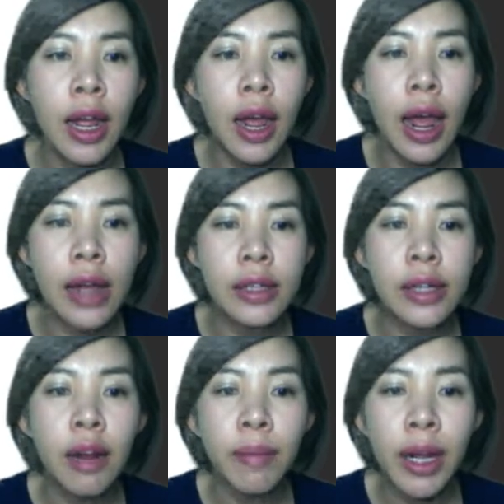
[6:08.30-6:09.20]
อาซิ
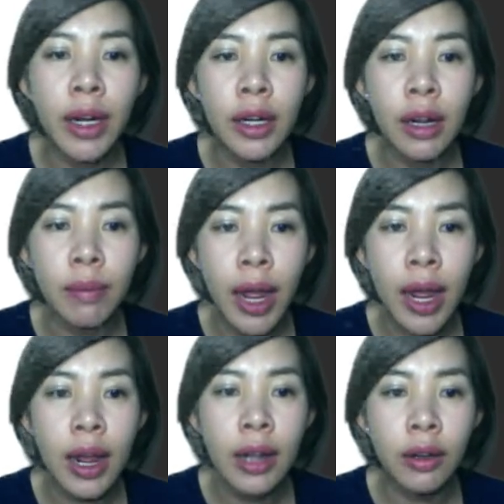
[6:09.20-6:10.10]
ลเมตคือเห็นไหม
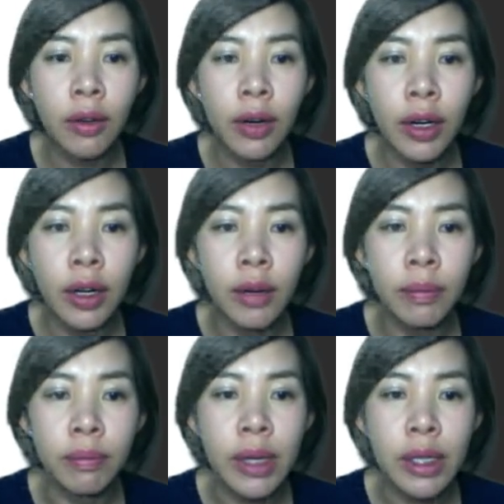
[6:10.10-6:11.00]
เอ็กโตเดิม
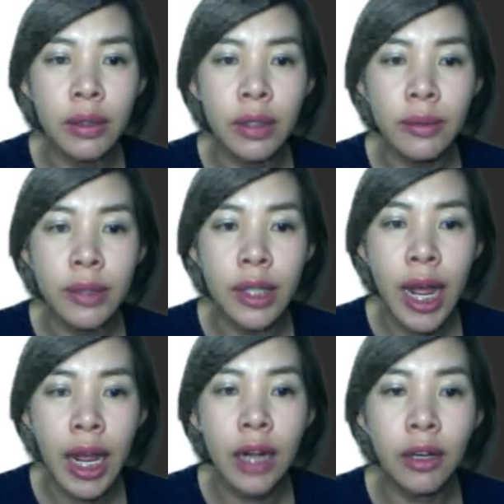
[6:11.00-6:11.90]
มีโซเดิมสีแดง
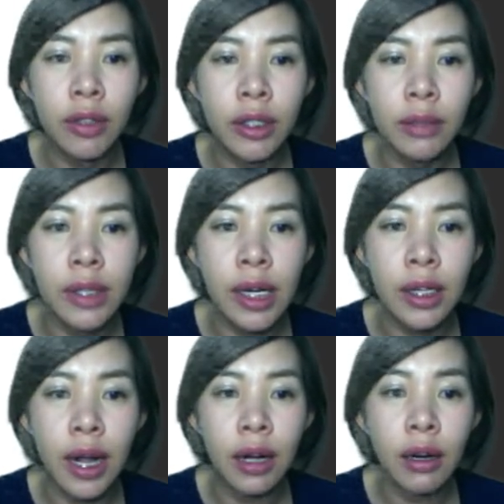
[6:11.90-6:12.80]
เอนโดเดิมสีเหลื
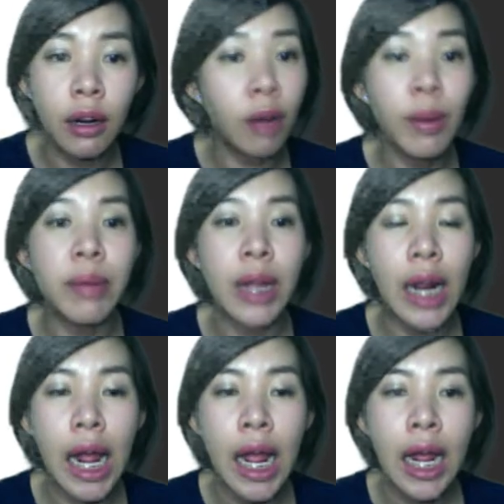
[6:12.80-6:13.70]
อง แล้วก็ไม่มี
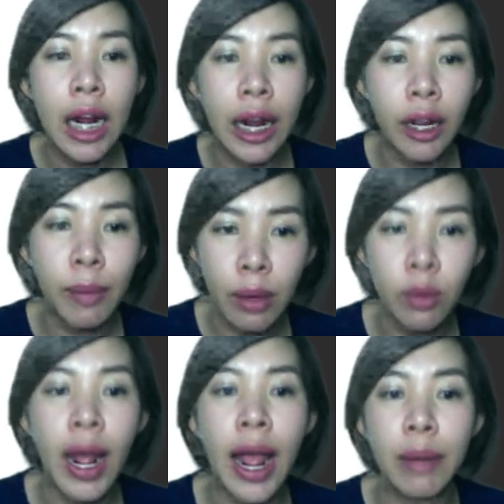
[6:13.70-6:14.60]
ละ อันนี้ก็เป็นรู
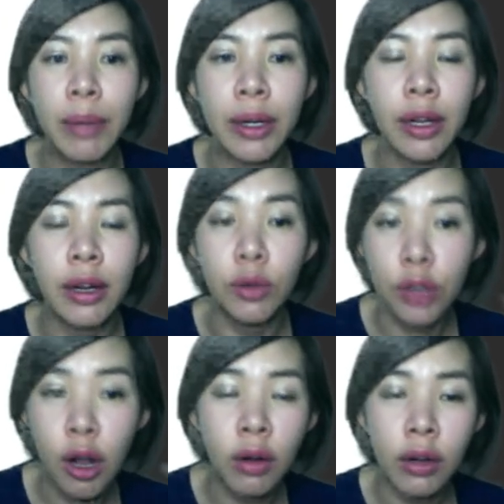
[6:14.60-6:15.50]
อาหารไปเลย รู
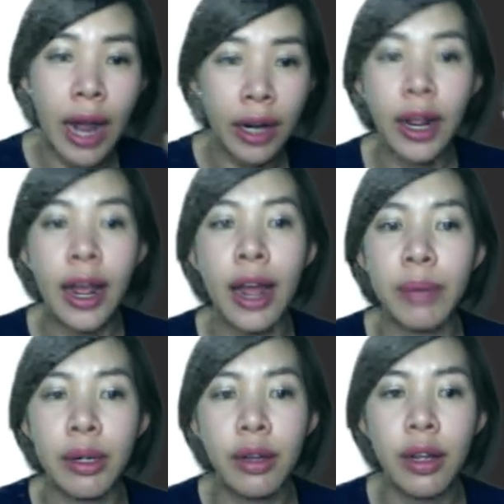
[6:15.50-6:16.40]
ช่องทางเดินอาหาร ไป
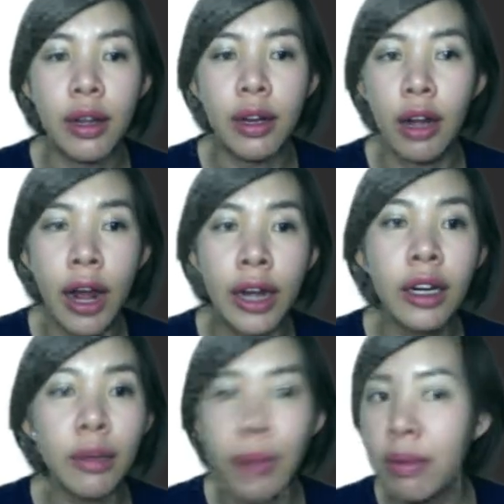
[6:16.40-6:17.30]
เลย เนาะ อันนี้
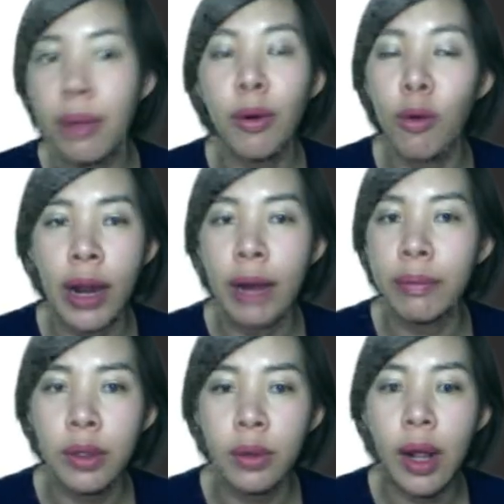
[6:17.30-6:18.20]
คือไม่มีโพรงใน
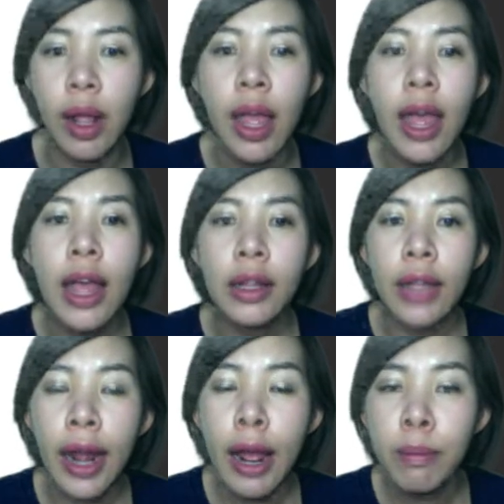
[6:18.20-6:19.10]
ลำตัว แต่
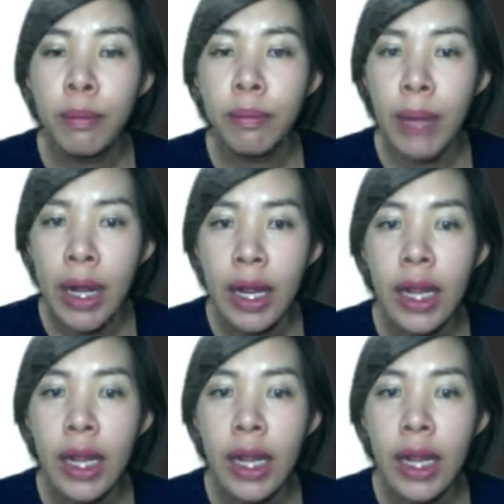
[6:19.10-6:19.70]
ถ้ามี